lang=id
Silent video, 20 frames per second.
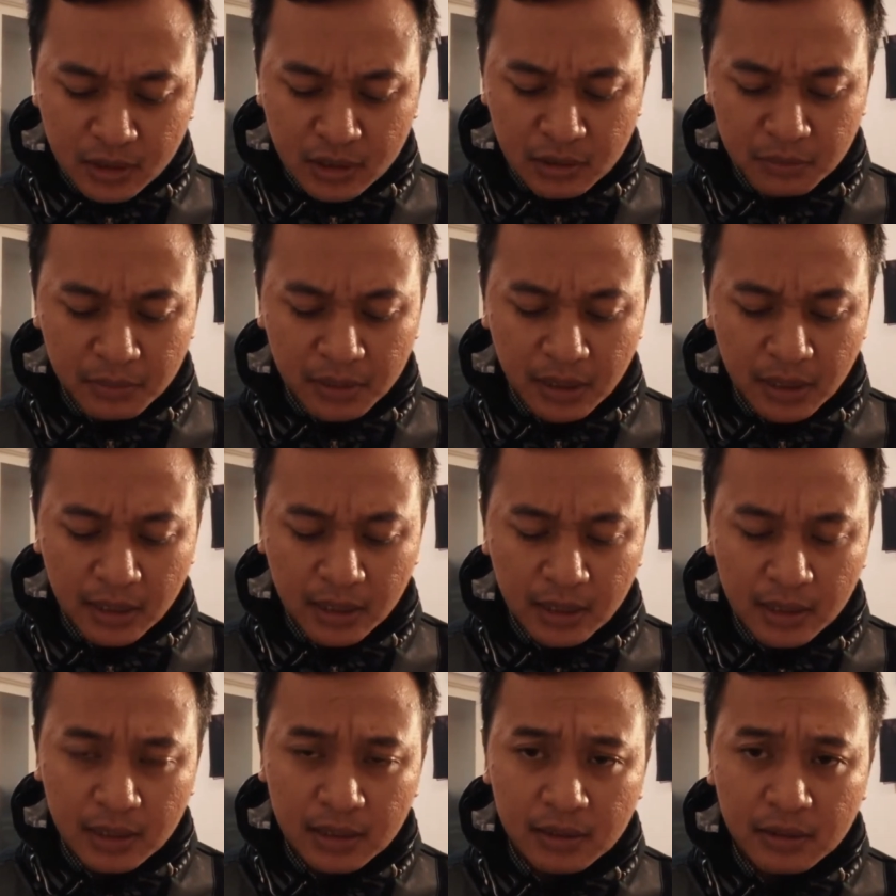
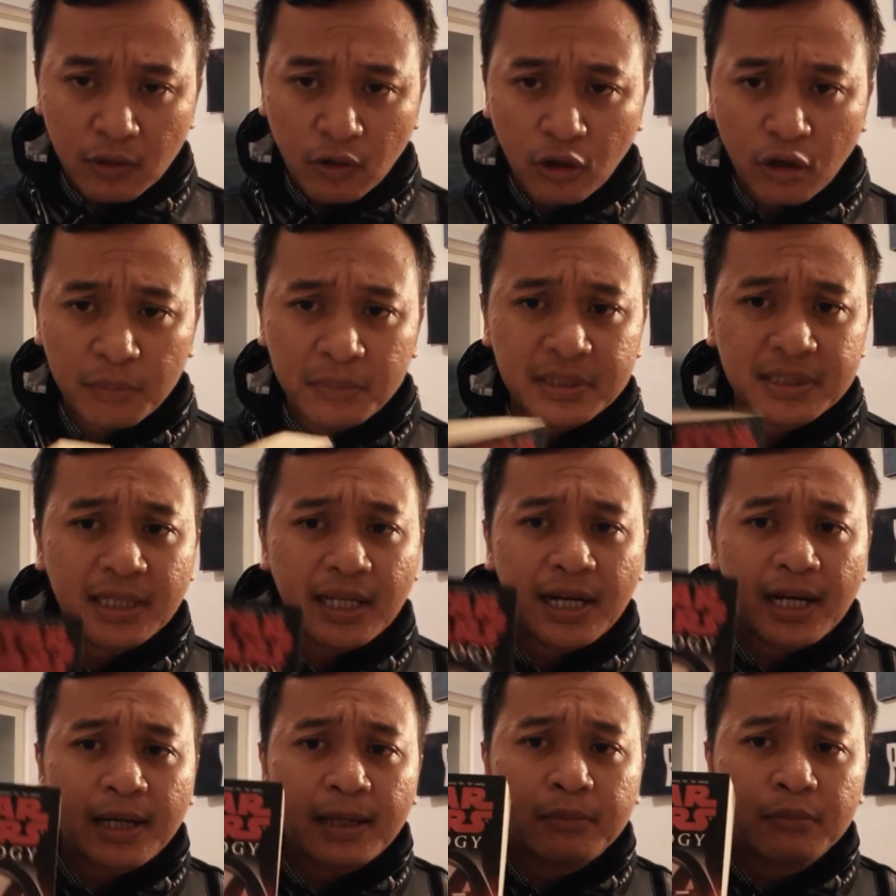sebenarnya kalau
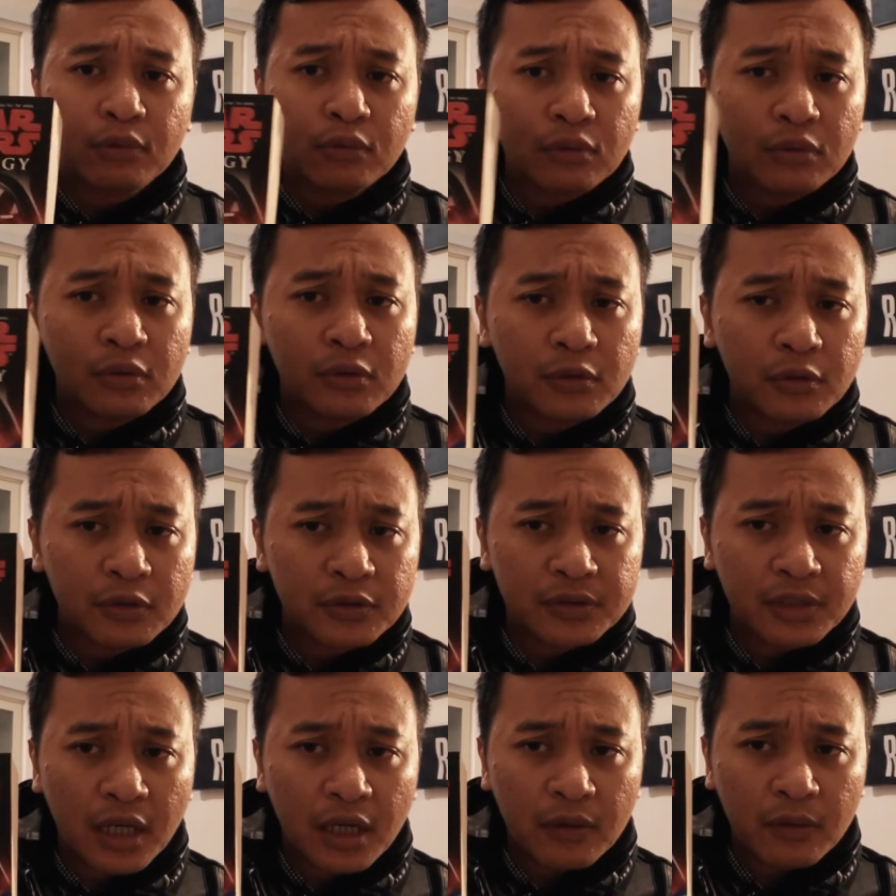bicara
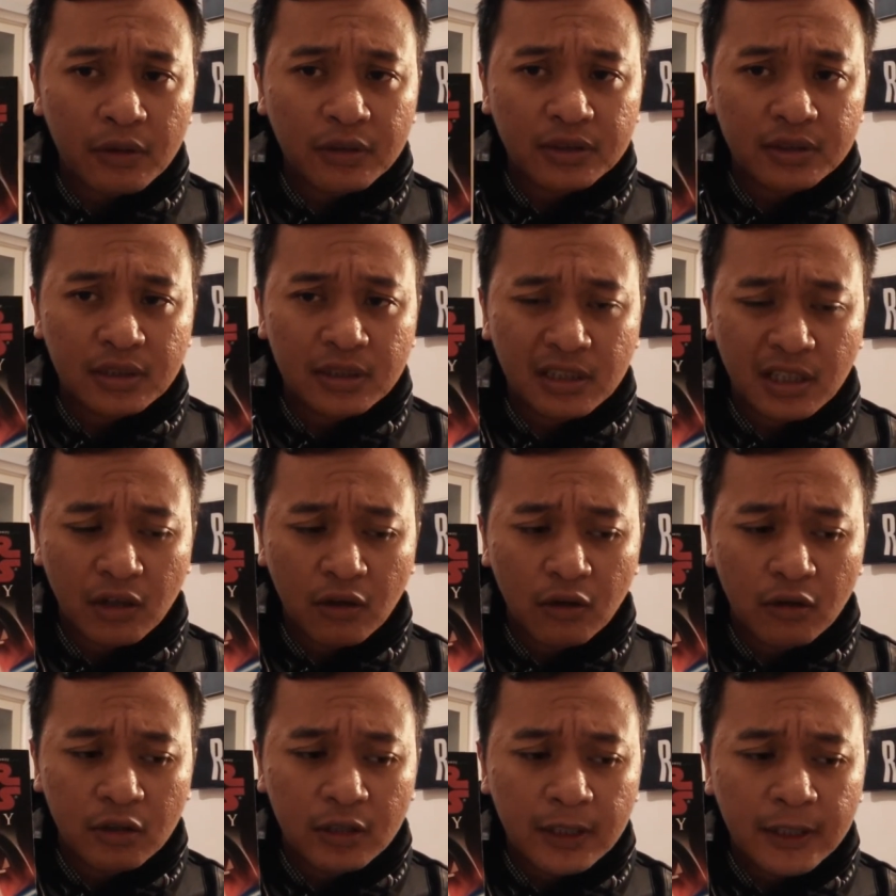buku Star Wars
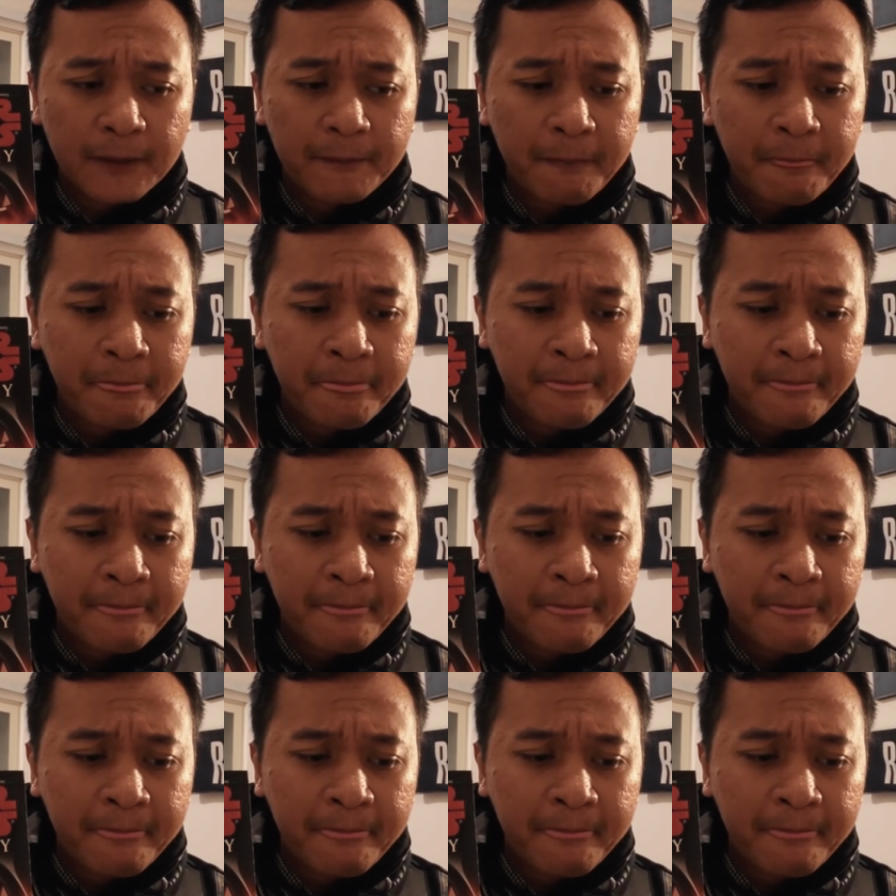trilogi